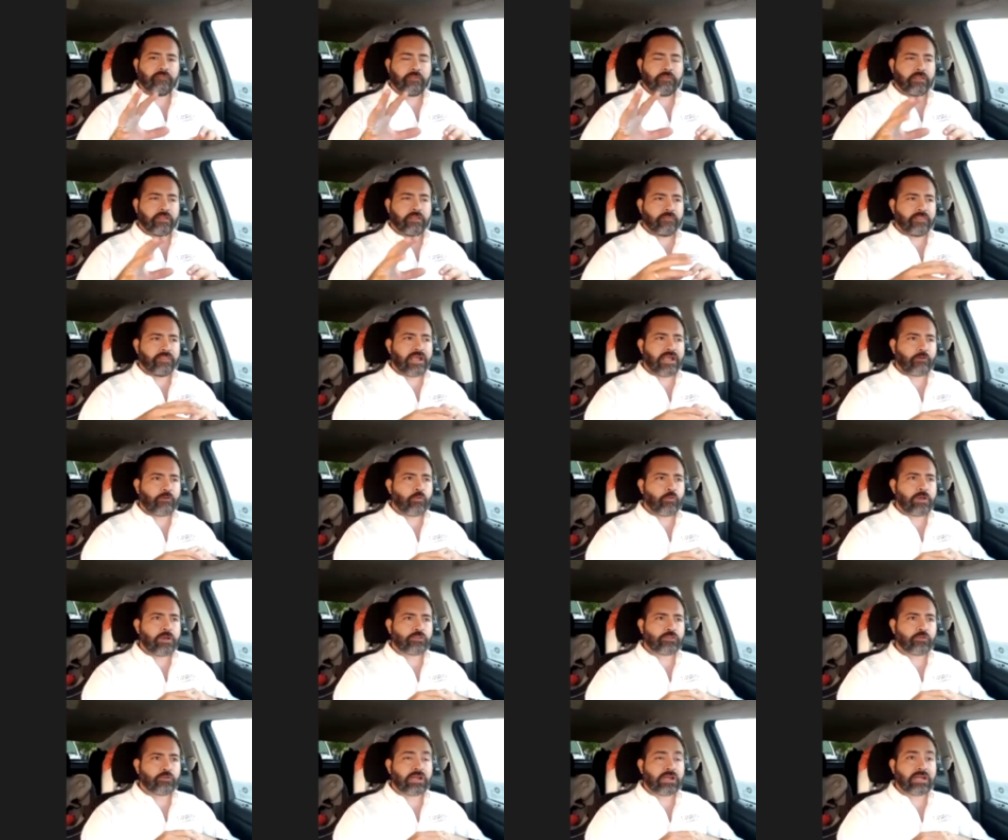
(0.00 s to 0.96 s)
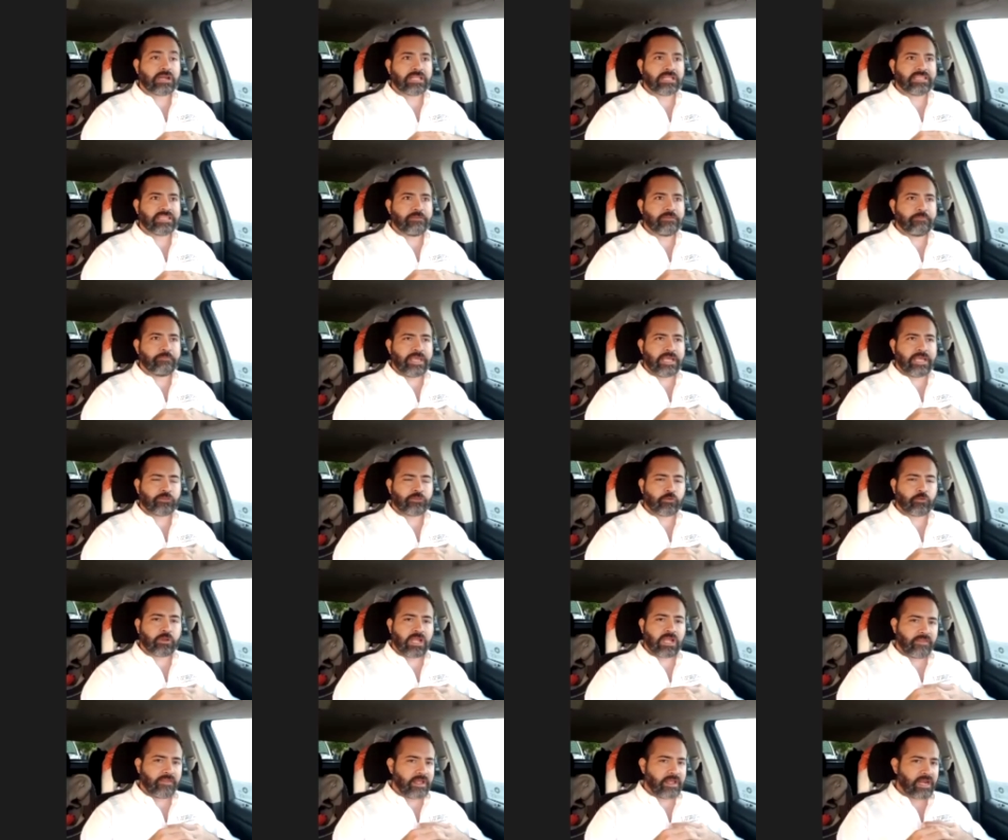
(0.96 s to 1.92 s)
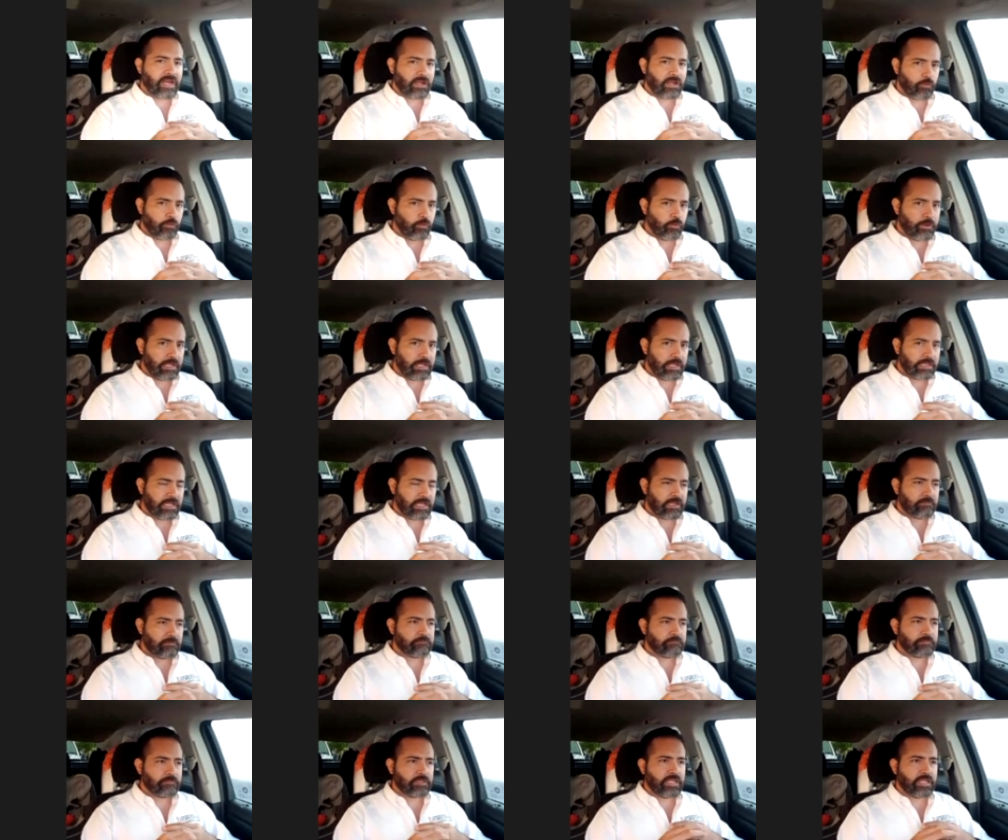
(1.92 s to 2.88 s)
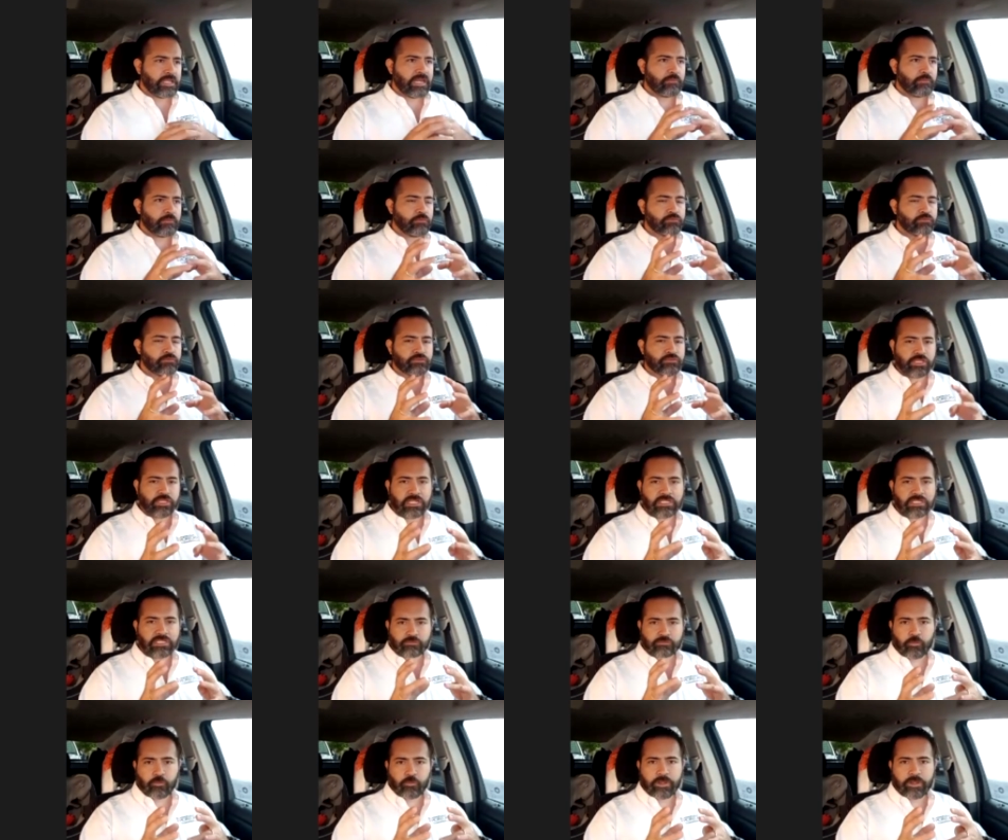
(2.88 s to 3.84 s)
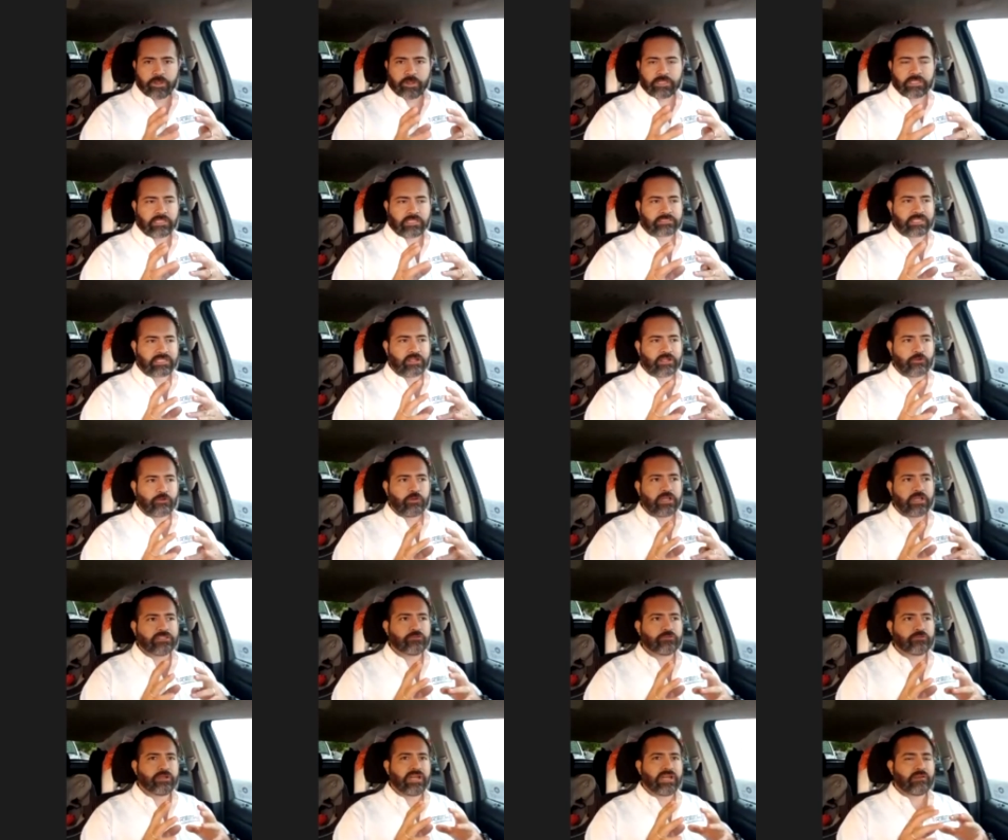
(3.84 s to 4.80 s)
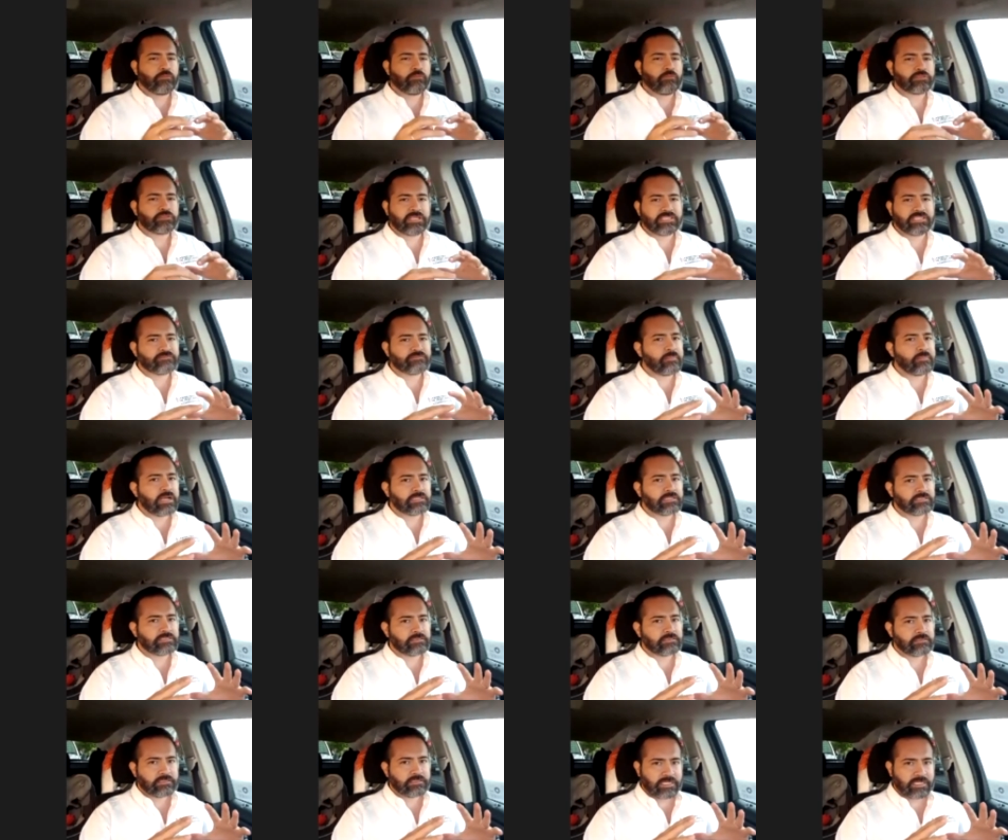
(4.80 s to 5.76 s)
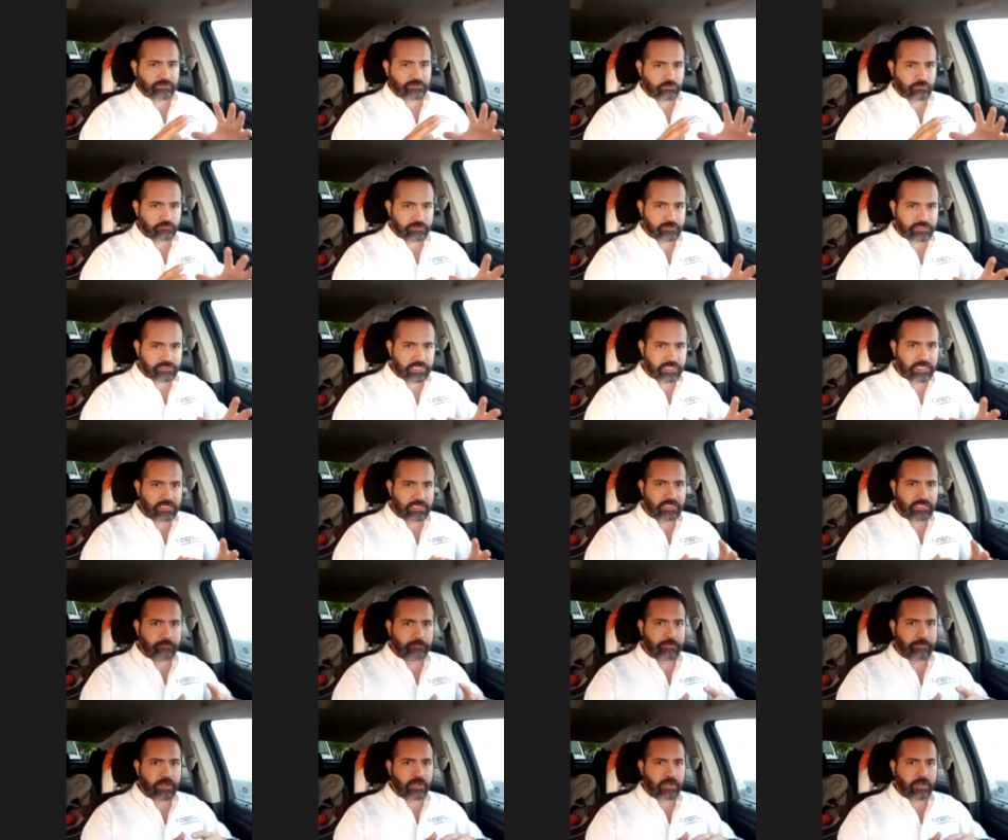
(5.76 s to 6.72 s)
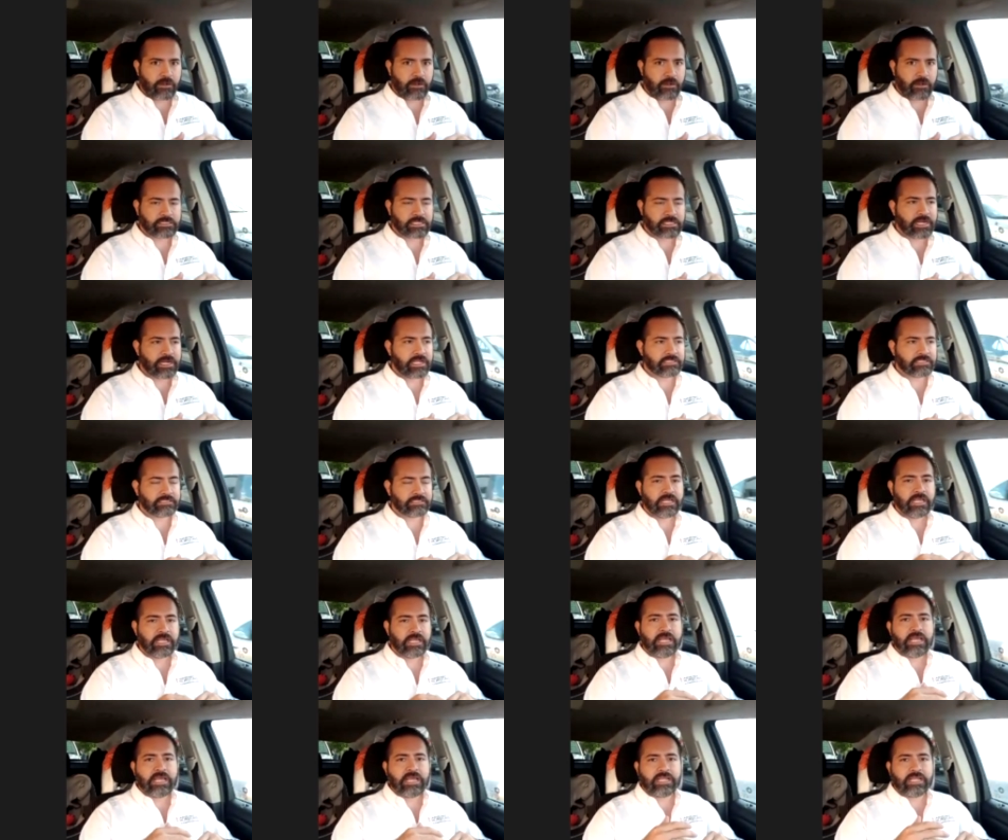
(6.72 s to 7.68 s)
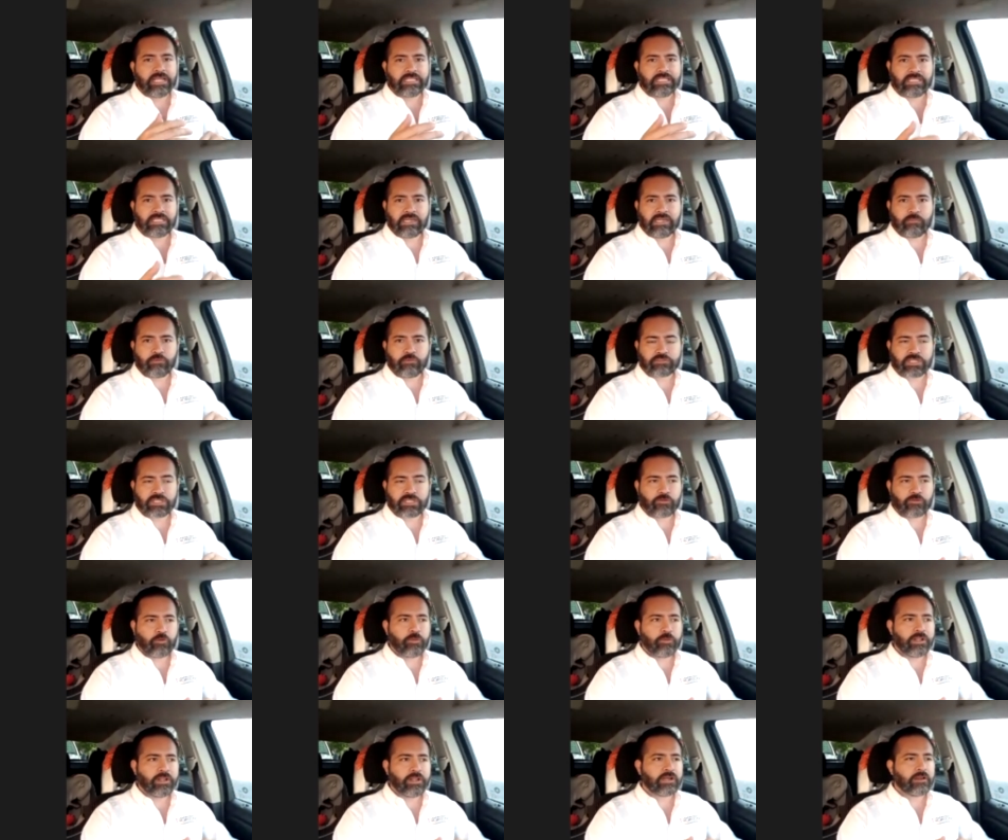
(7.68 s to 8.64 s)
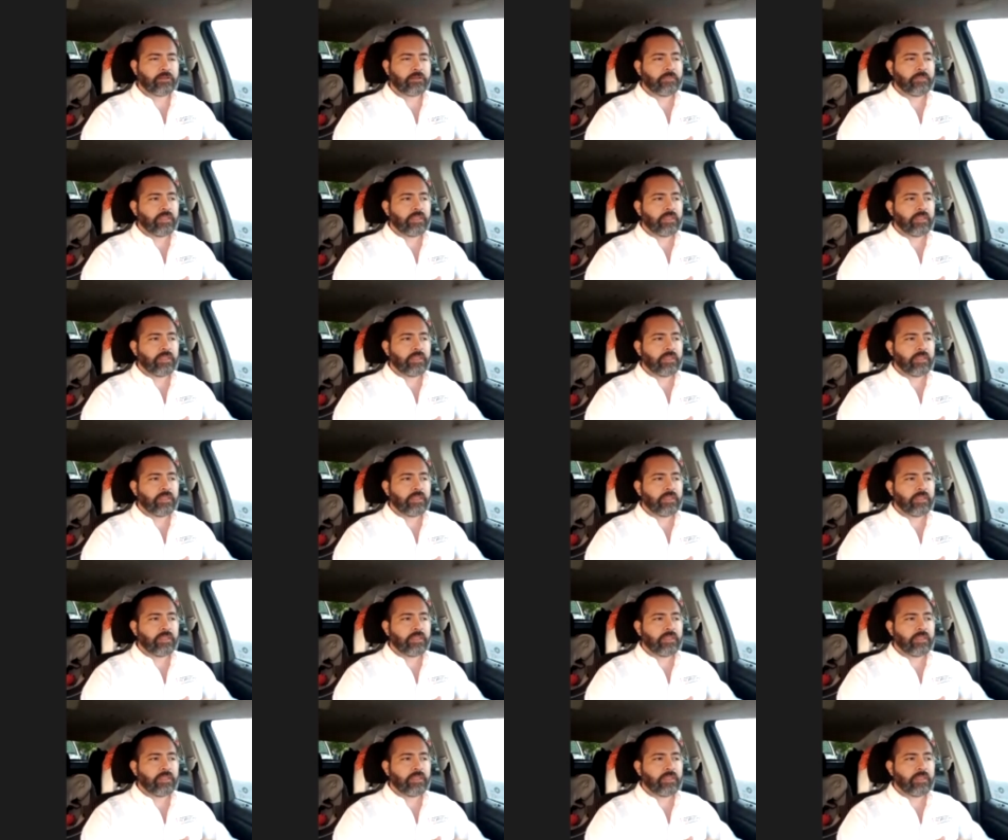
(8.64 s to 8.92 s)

de acuerdo al rendimiento que da la cubeta, tenemos tres cubetas, que con eso creemos que es más que suficiente para las áreas que tenemos que cubrir.